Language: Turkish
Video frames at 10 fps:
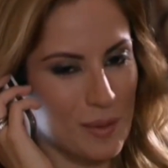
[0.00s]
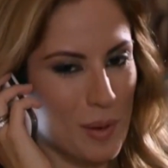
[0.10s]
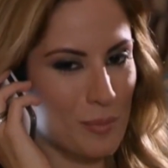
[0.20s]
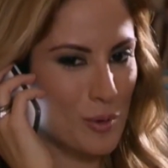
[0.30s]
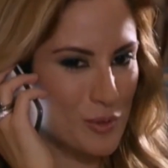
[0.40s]

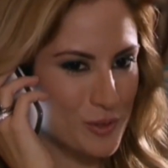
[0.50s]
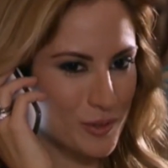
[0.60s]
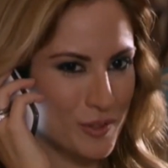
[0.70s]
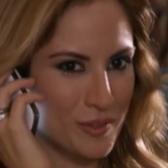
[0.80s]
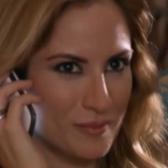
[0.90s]
Tamam
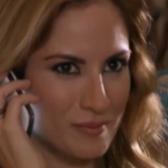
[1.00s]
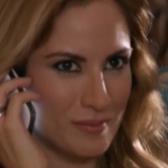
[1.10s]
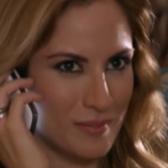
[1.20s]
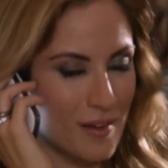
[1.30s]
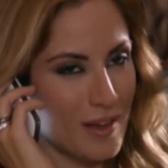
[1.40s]
görüştük.
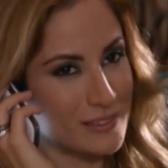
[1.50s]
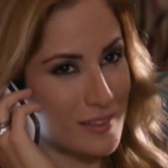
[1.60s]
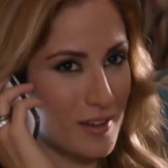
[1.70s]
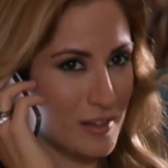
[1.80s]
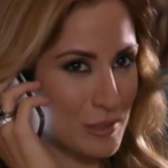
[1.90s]

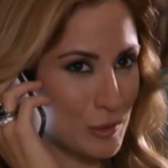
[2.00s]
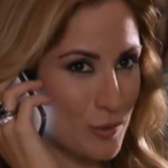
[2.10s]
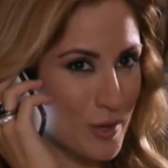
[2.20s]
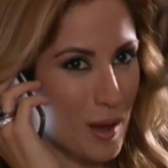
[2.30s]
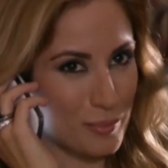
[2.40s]
Hatta
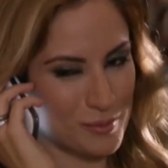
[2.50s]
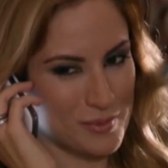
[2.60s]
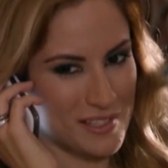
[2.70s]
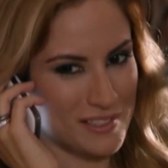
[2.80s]
randevuyu kaptım